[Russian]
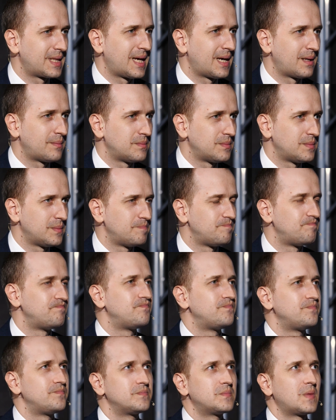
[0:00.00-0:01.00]
там
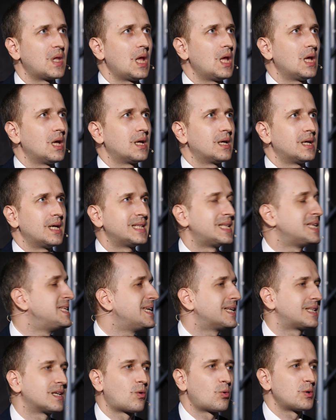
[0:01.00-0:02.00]
это
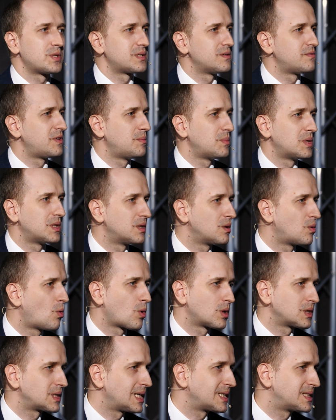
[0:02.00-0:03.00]
не такой современный
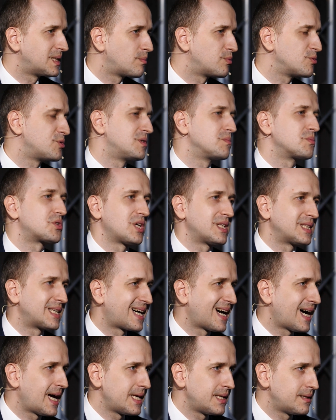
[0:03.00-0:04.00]
город, как, допустим,
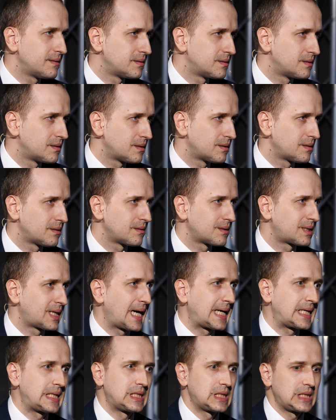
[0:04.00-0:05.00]
Шанхай, э,
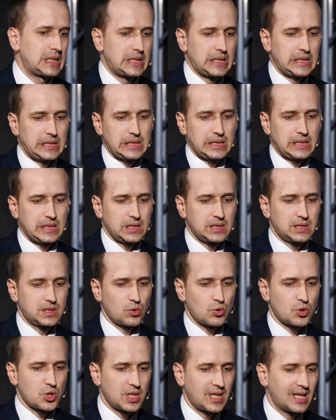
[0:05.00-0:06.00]
как э,
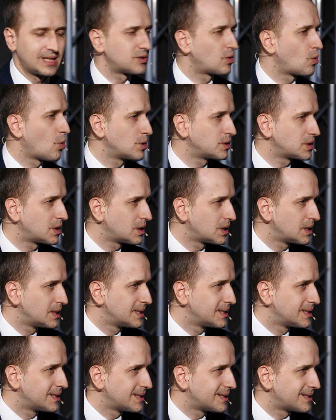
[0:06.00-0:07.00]
тот же Гонконг,
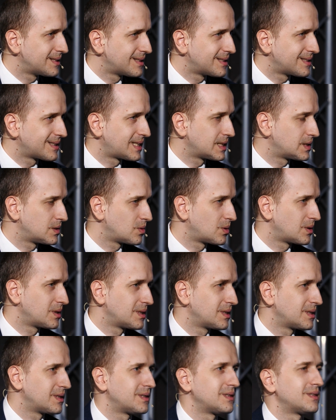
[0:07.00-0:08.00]
э,
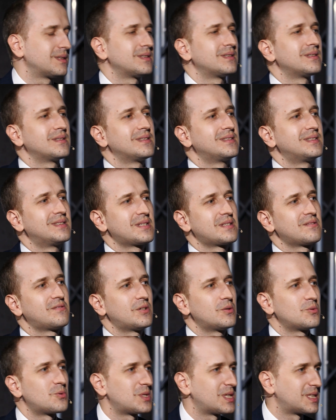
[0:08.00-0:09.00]
который э,
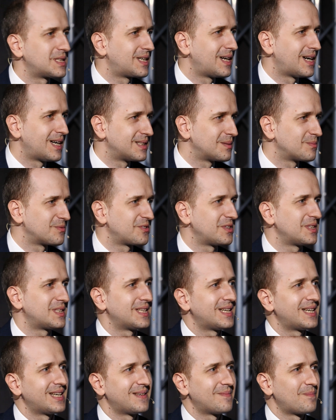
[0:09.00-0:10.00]
называют Сянганом в
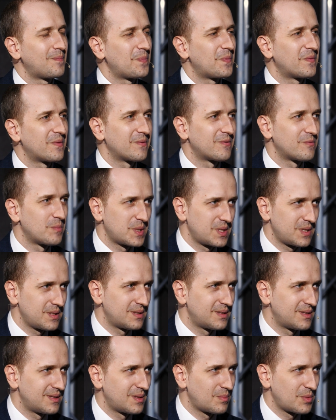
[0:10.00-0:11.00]
Китае,
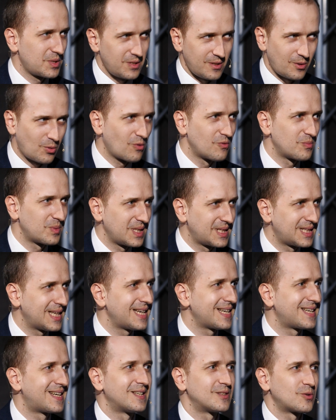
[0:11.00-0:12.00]
на материковом
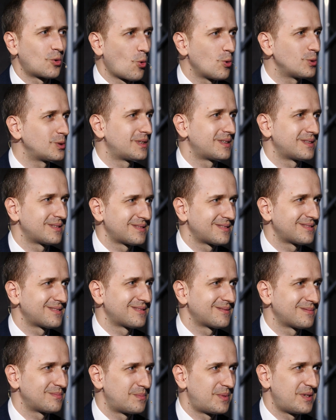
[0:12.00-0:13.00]
Китае Гонконг,
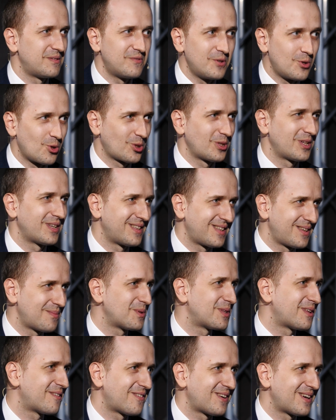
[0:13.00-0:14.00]
э, привычное
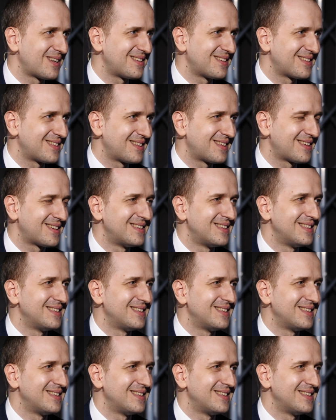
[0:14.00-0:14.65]
наименование, да,